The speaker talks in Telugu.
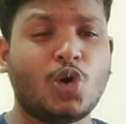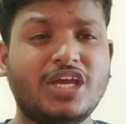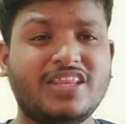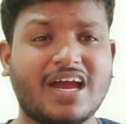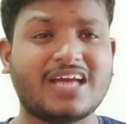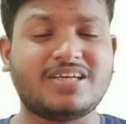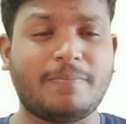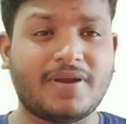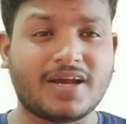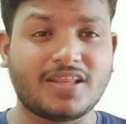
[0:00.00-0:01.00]
ఇందాక
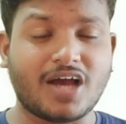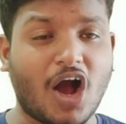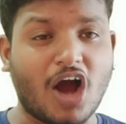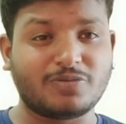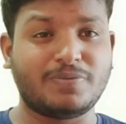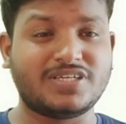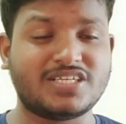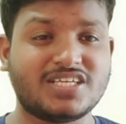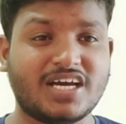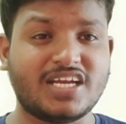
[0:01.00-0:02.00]
చెప్పాను కదా హార్ట్
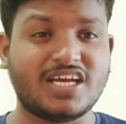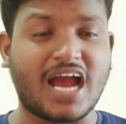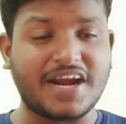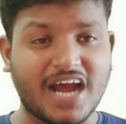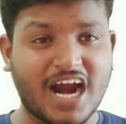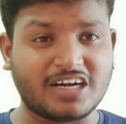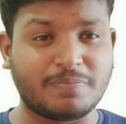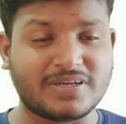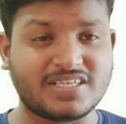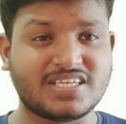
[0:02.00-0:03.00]
పేషెంట్స్ కానీ కైండ్
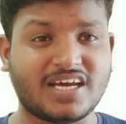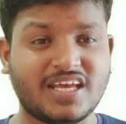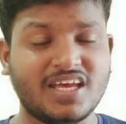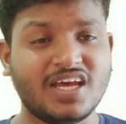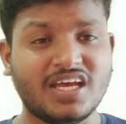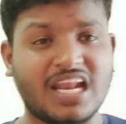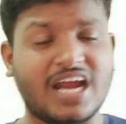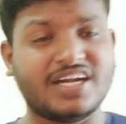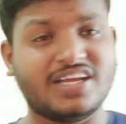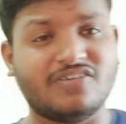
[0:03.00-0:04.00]
హార్టెడ్ పర్సన్స్ కానీ
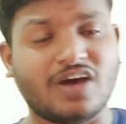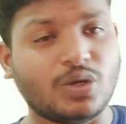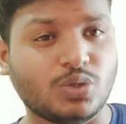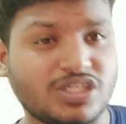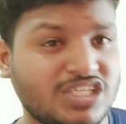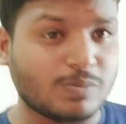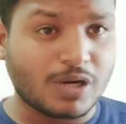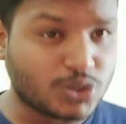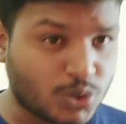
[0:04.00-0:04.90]
ఇలాంటి వాళ్ళు ఈ సినిమా